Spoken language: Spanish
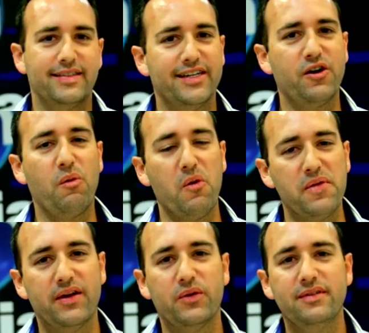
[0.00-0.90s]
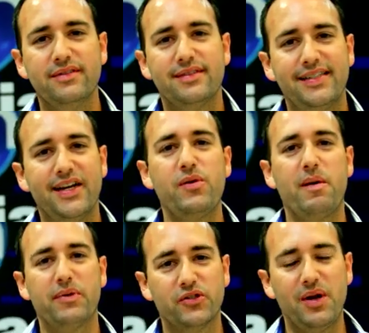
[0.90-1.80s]
Así que como vieron, si eres
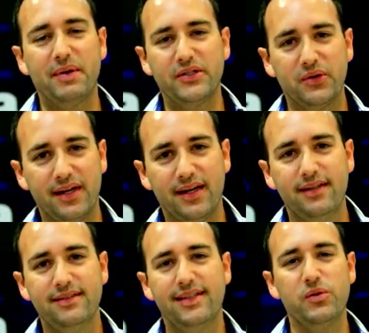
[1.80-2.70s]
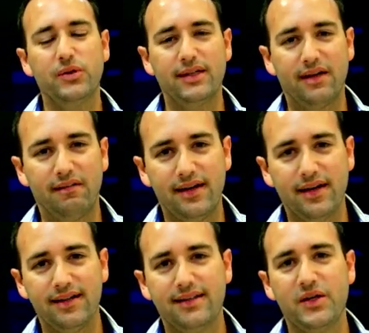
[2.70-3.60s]
una persona apasionada, te gusta
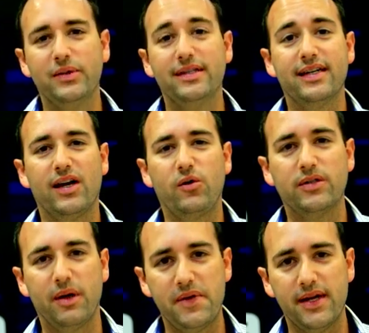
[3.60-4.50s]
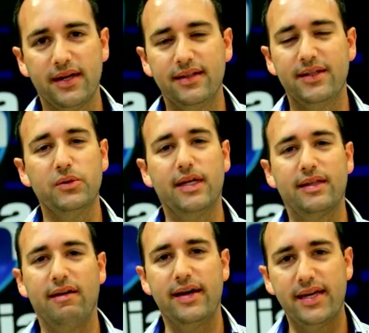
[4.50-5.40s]
trabajar, te gusta hacer las cosas bien, te gusta
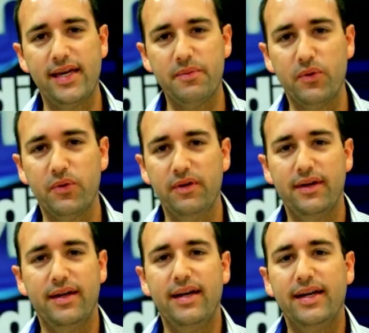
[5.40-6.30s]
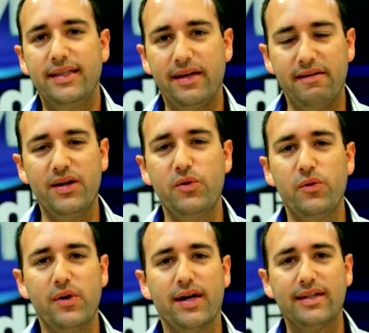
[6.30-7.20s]
trabajar en equipo, te ven es un
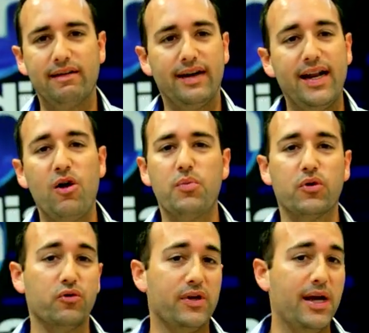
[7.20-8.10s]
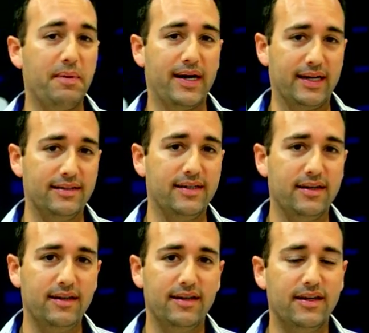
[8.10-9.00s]
lugar que te va a dar las oportunidades para crecer,
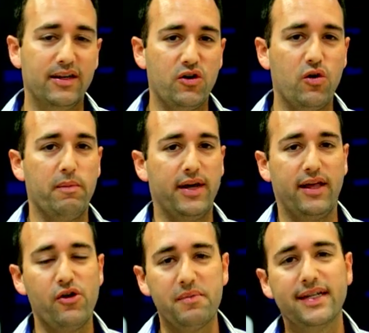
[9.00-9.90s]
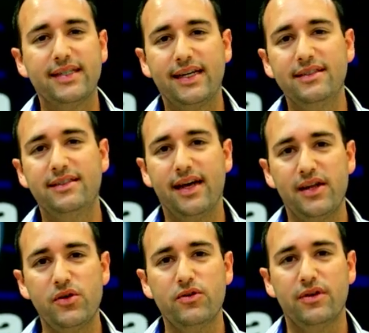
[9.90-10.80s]
como me las dio a mí hace 15
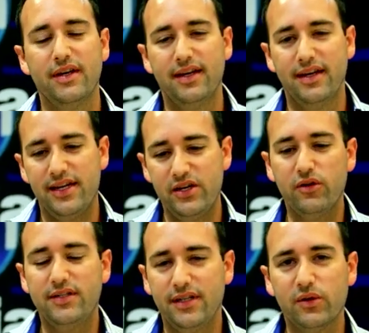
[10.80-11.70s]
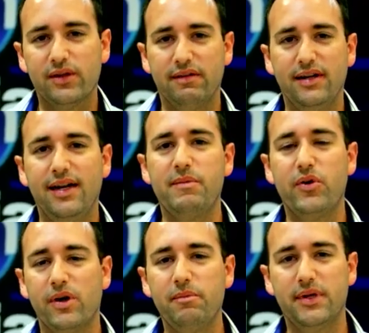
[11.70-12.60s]
años, y hoy siento que te ven es la
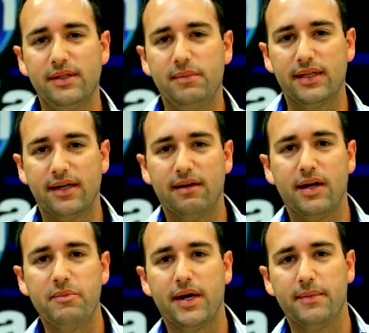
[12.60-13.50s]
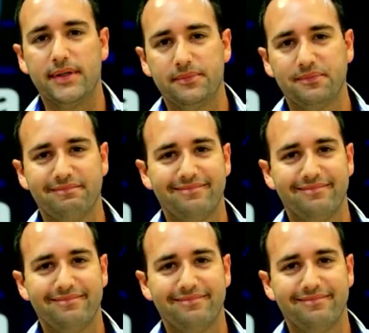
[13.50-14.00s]
mejor empresa para trabajar en Panamá.